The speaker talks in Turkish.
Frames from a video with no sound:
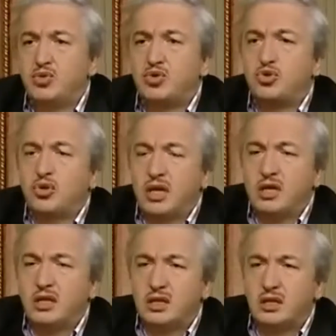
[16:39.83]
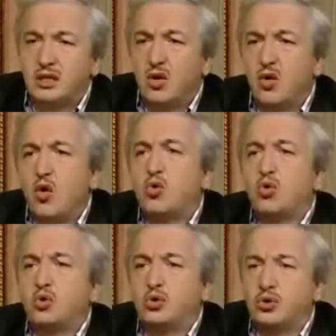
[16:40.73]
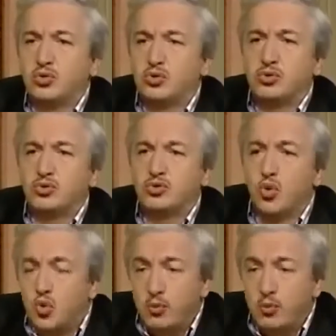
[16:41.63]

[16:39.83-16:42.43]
üçüyle ilgili de oku diyorsunuz.